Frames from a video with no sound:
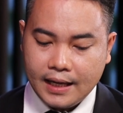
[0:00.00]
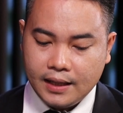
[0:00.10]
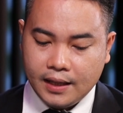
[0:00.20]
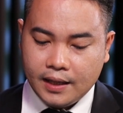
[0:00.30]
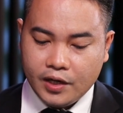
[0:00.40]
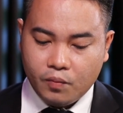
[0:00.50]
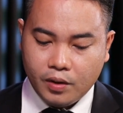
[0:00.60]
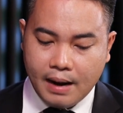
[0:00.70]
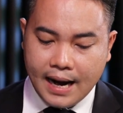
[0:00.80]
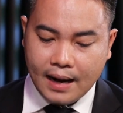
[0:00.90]
cái điều
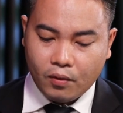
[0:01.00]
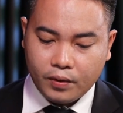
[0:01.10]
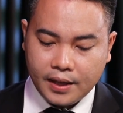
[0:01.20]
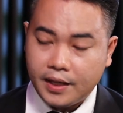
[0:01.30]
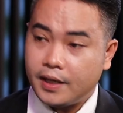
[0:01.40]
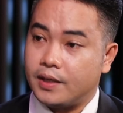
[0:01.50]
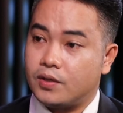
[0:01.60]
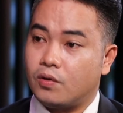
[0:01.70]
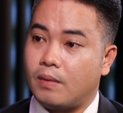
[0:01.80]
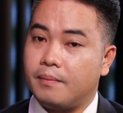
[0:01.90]
13 của cái nghị
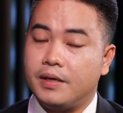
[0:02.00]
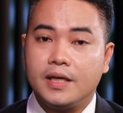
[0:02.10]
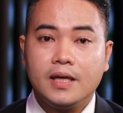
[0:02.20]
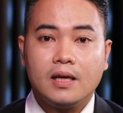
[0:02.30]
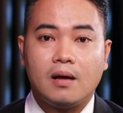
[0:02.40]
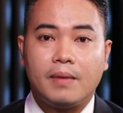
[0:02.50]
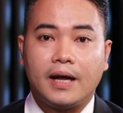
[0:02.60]
định số 79 năm